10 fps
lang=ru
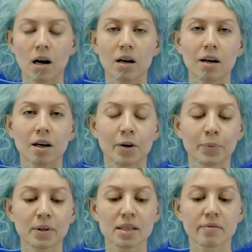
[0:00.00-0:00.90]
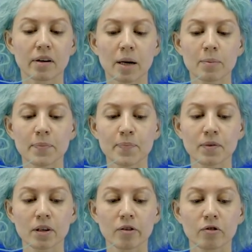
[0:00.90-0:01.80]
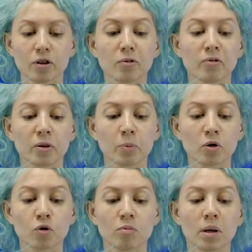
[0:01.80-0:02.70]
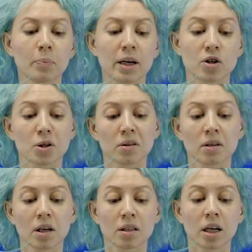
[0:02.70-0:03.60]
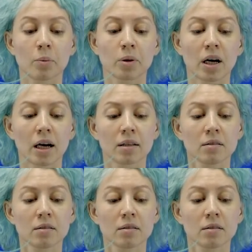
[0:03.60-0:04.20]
а, мы с вами формируем, опять же, таймлайн,